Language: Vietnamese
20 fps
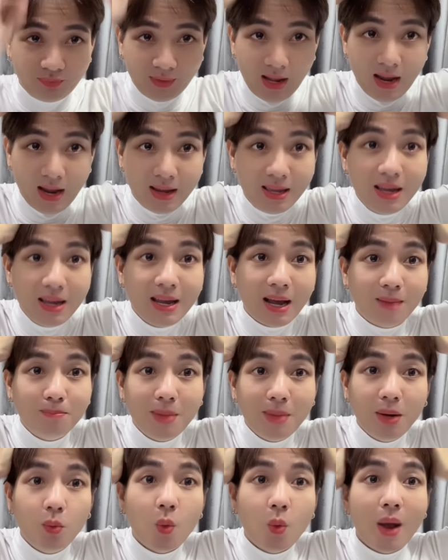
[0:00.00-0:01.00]
thì chiếc cảnh
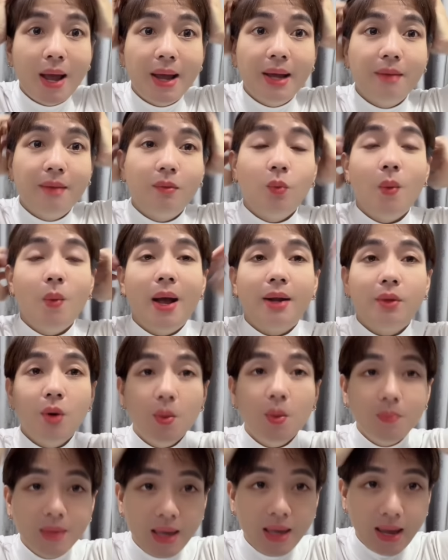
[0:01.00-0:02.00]
mới qua qua
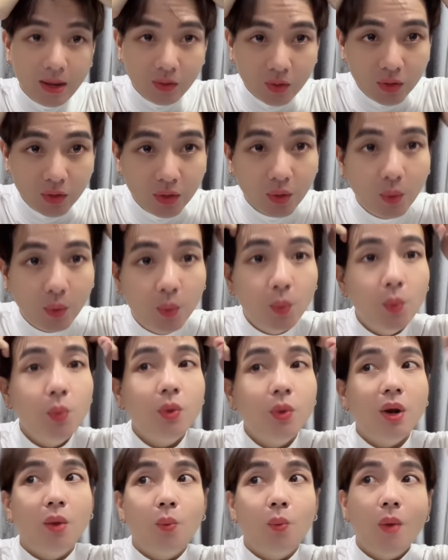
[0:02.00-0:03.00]
đốt nhang cho chú
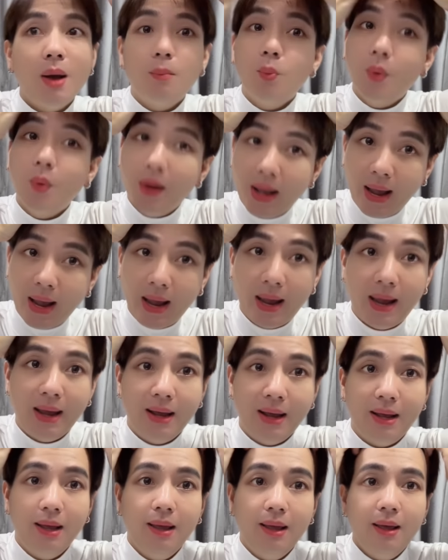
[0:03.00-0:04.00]
rồi qua mua
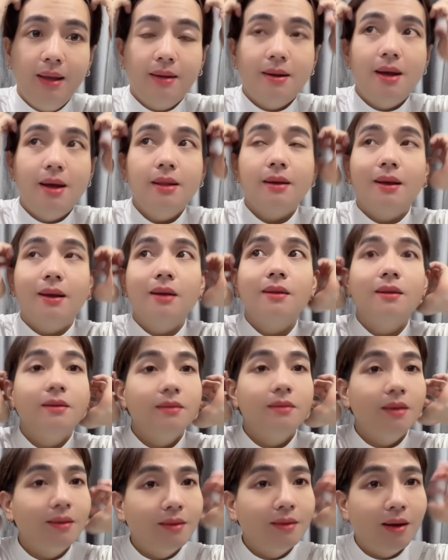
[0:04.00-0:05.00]
hàng đó là cái cơ
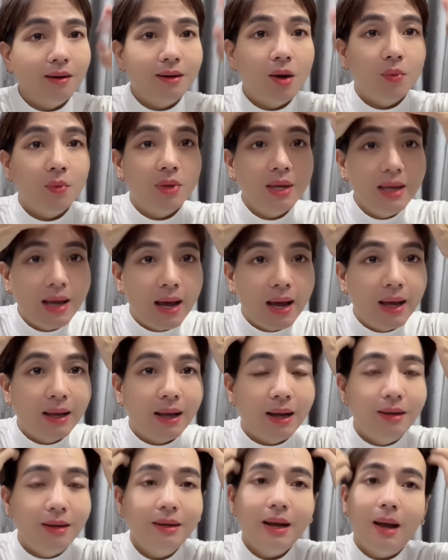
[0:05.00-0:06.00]
duyên lần đầu chiếc gà
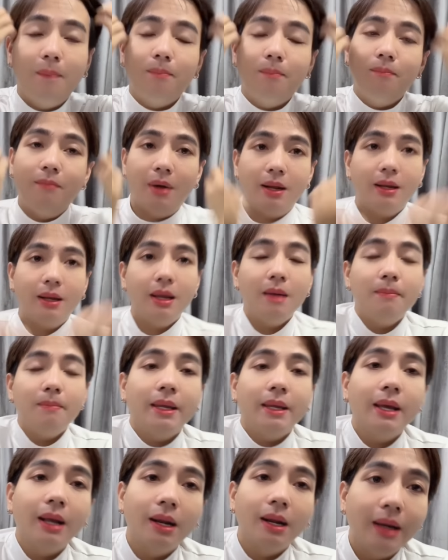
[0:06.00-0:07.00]
cảnh gặp và khi mà
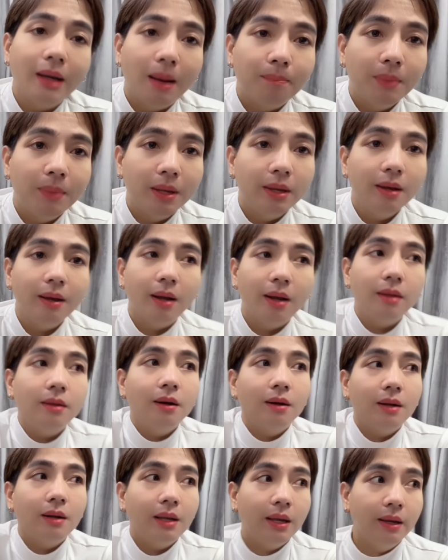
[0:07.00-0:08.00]
chiếc cảnh gặp thì chiếc cảnh
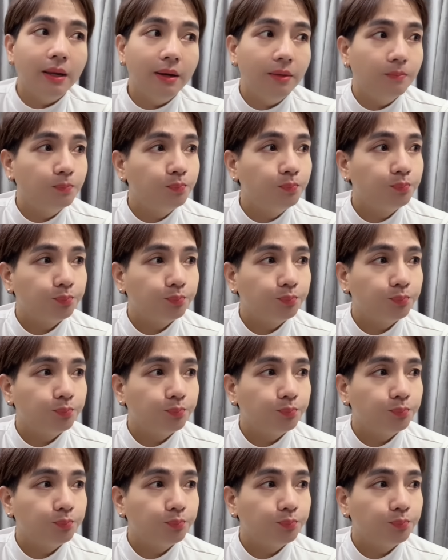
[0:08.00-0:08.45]
cực kỳ